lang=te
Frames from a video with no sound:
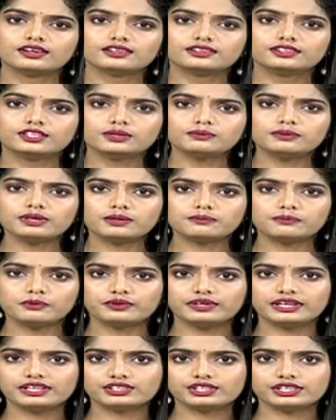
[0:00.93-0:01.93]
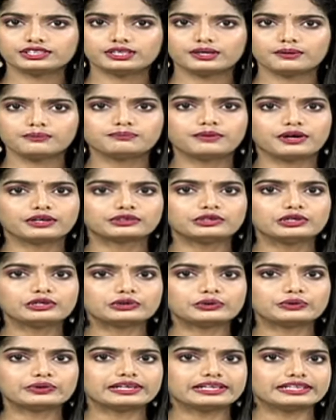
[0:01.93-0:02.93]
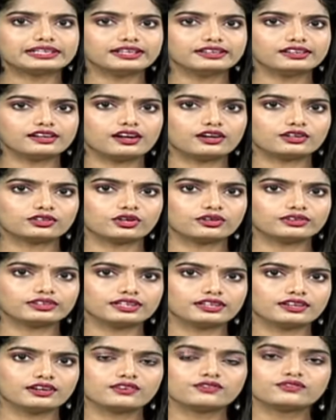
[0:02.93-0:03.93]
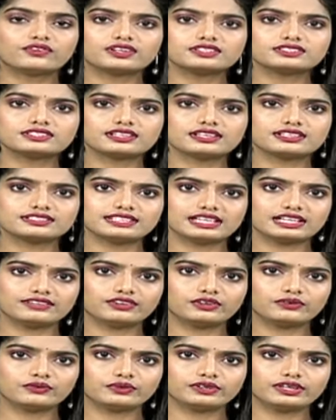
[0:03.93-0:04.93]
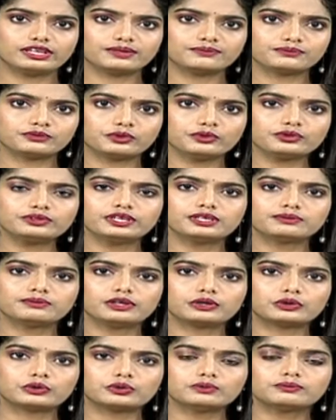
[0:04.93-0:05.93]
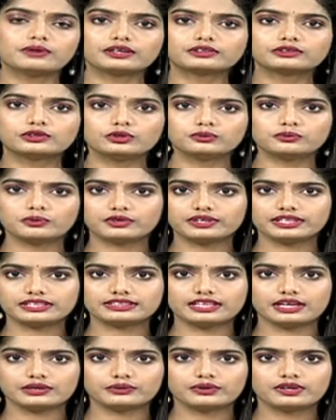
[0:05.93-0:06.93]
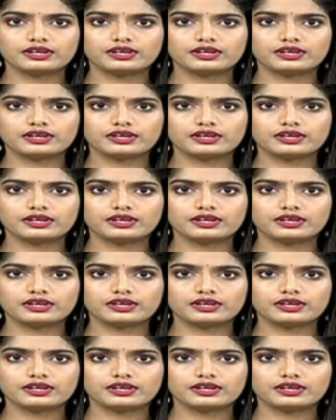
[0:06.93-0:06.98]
తిరుమల పుణ్యక్షేత్రం భక్తులతో కిటకిటలాడుతోంది వరుసగా సెలవులు ఉండటంతో తిరుమలకు భక్తులు పోటెత్తారు